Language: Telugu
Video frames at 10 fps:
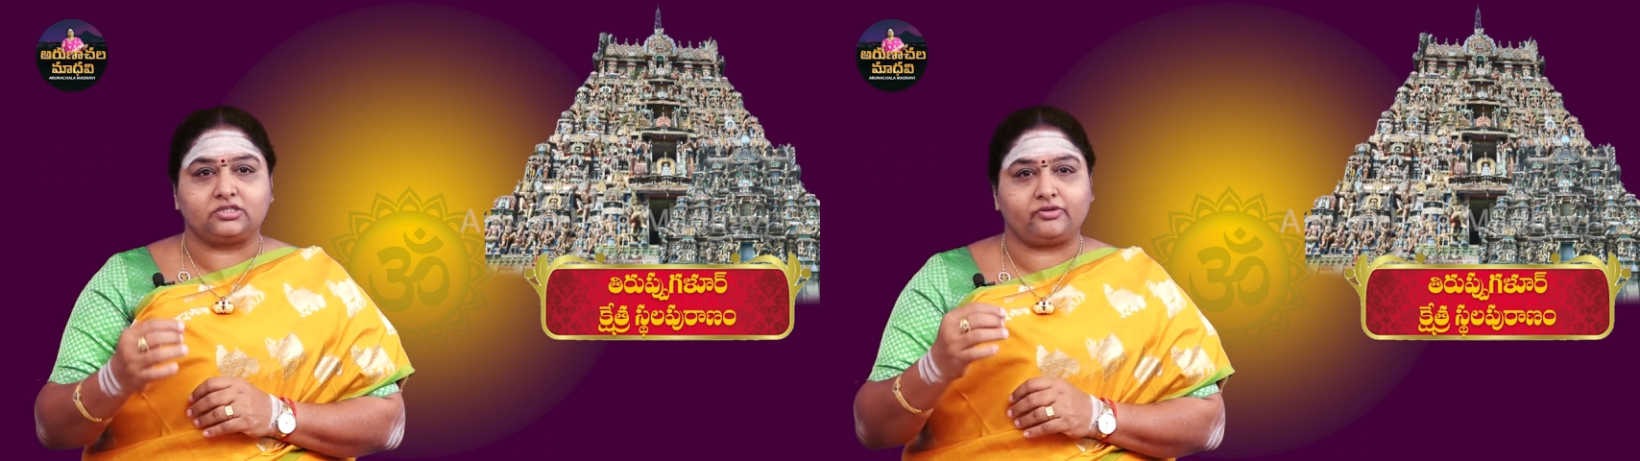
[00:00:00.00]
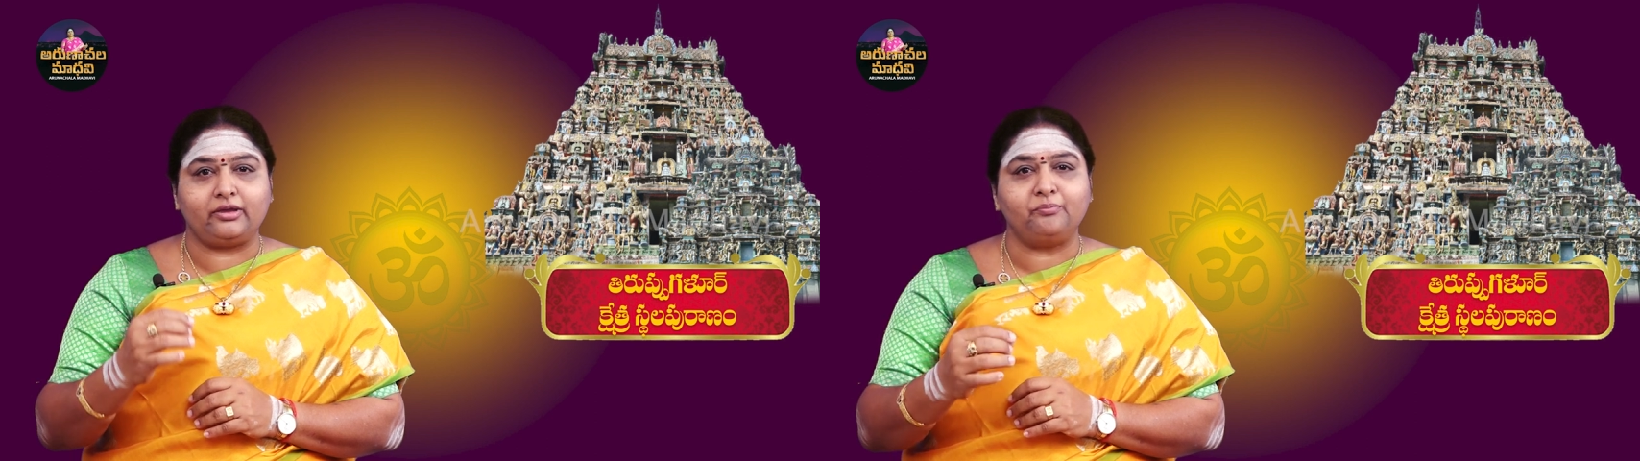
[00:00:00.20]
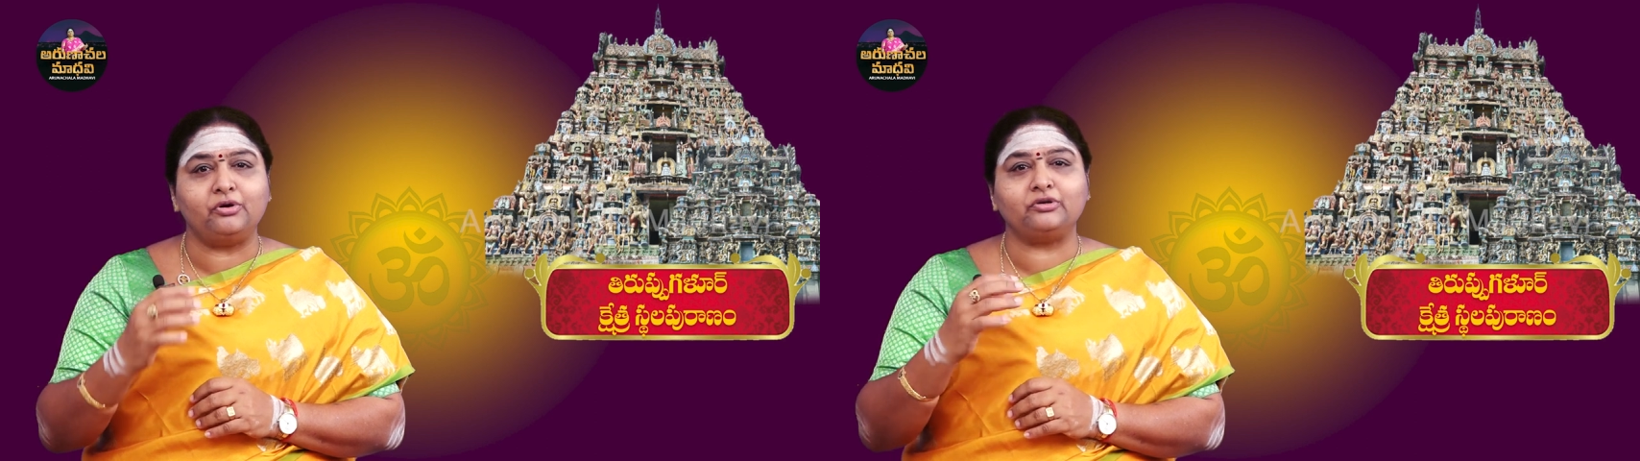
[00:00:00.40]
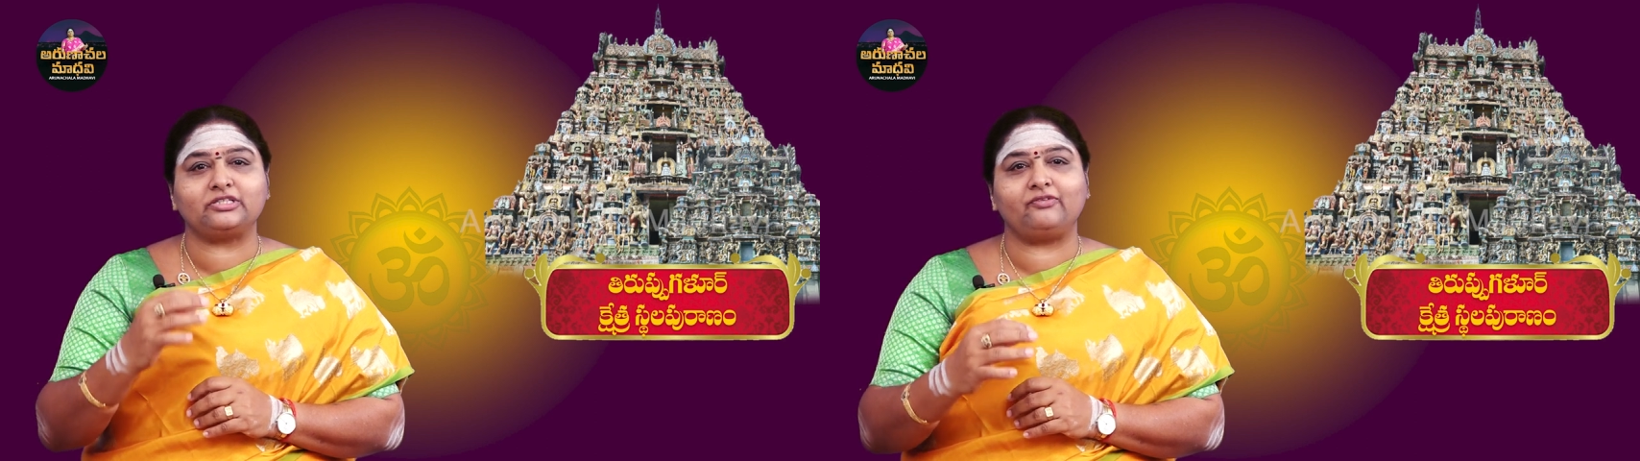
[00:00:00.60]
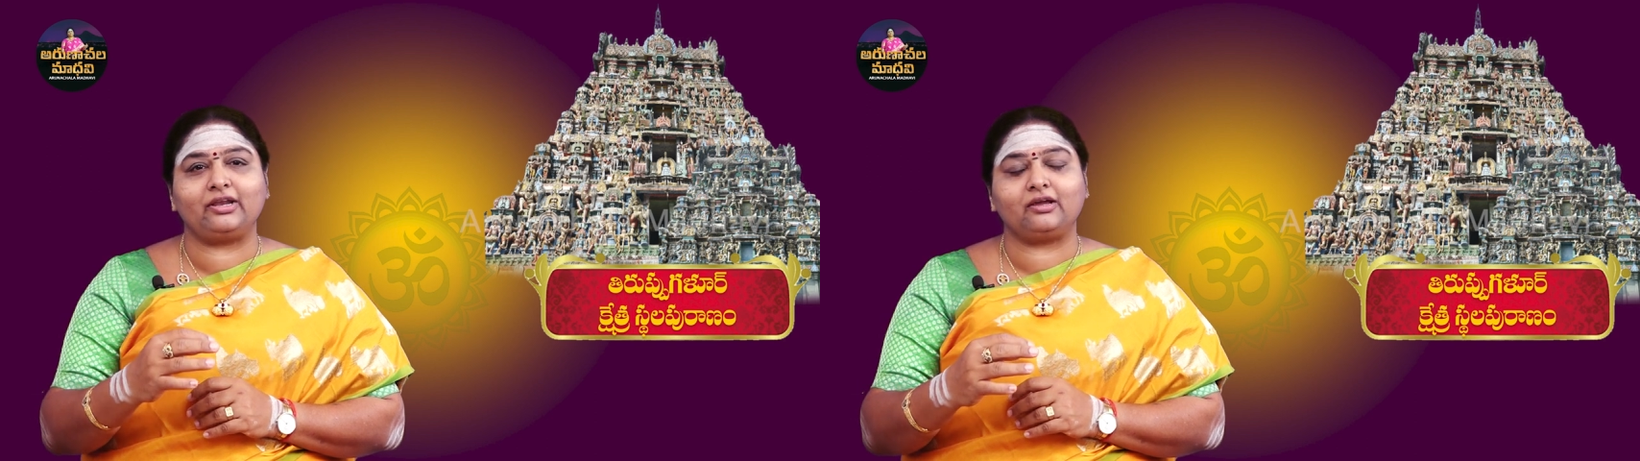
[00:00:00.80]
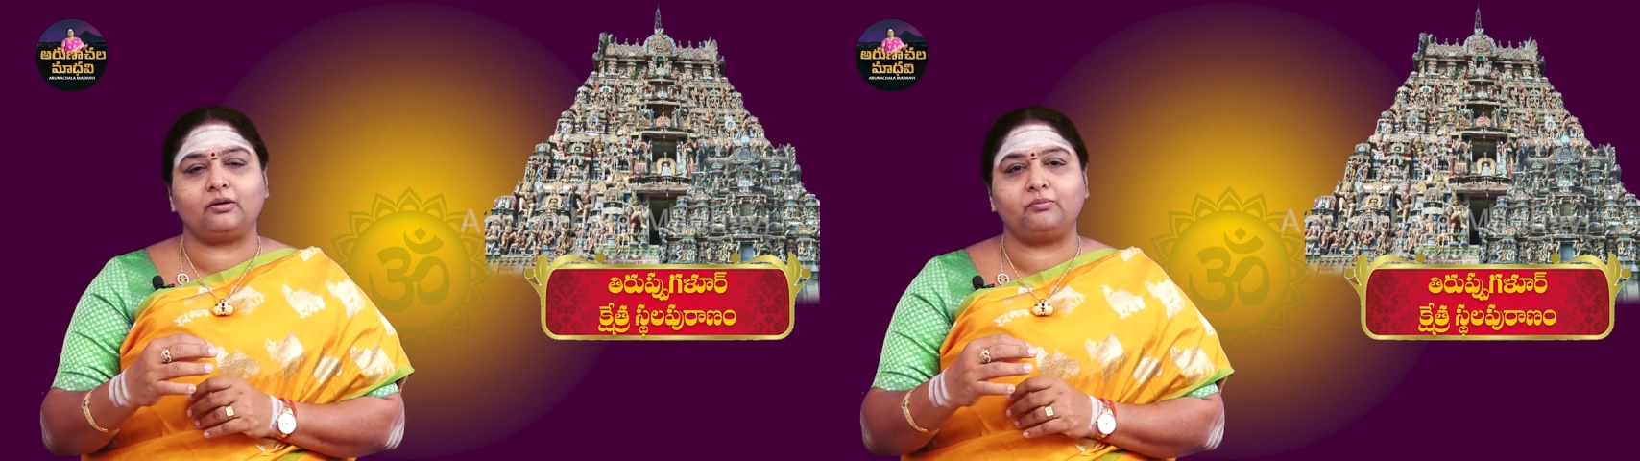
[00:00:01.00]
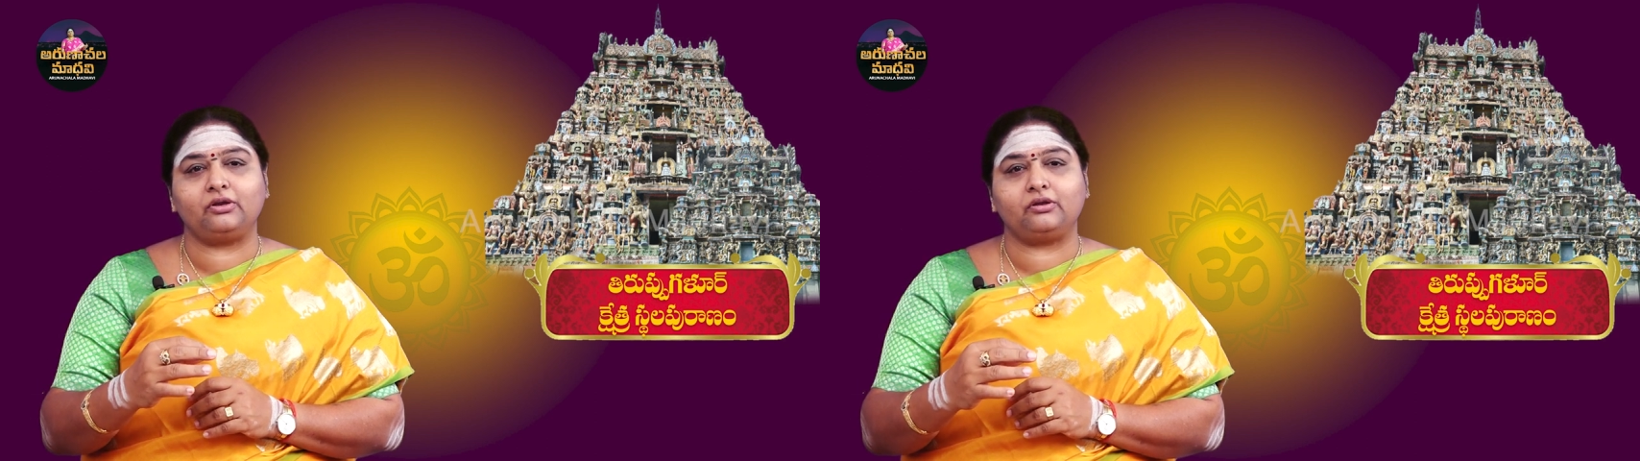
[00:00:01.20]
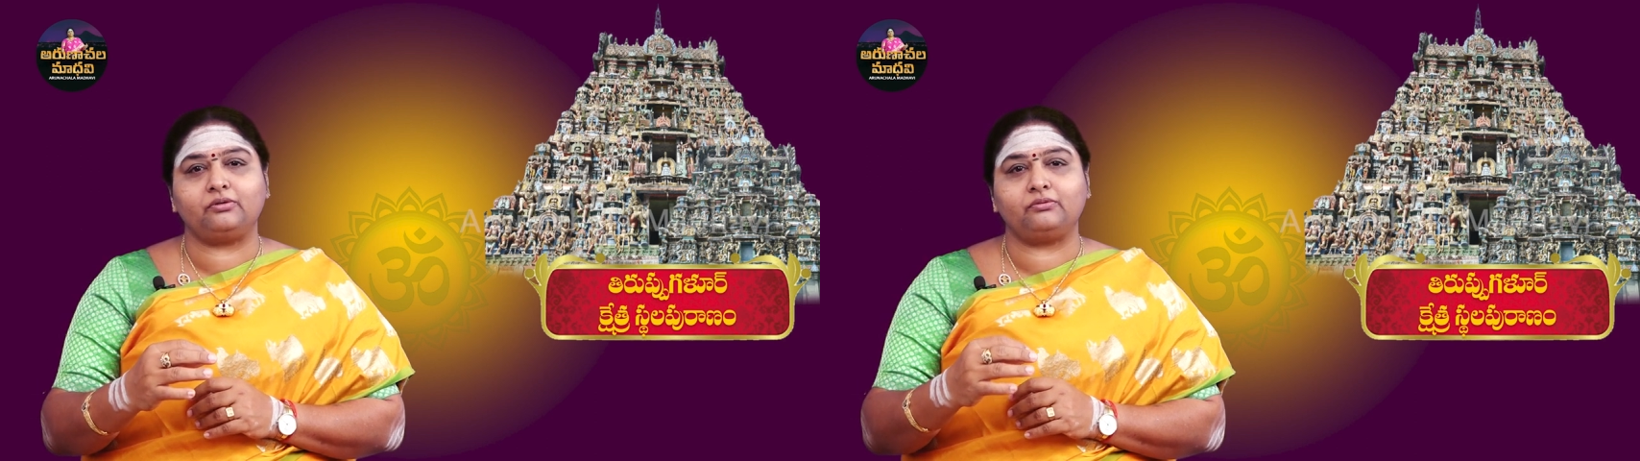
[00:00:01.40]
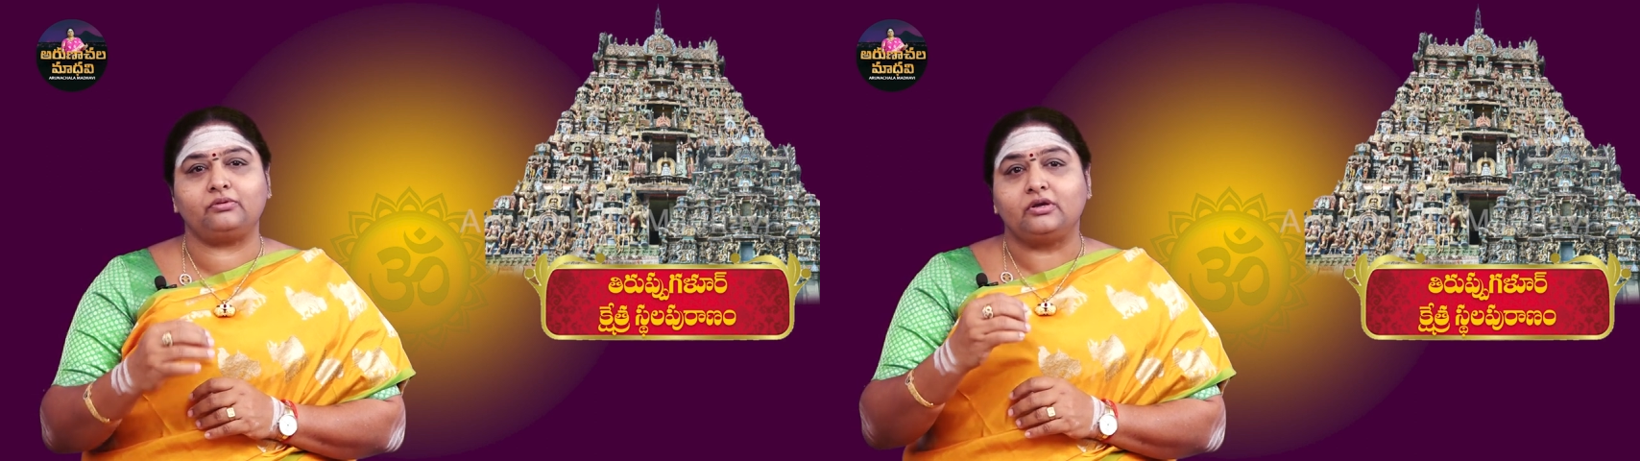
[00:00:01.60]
స్వయంభూ శివలింగములను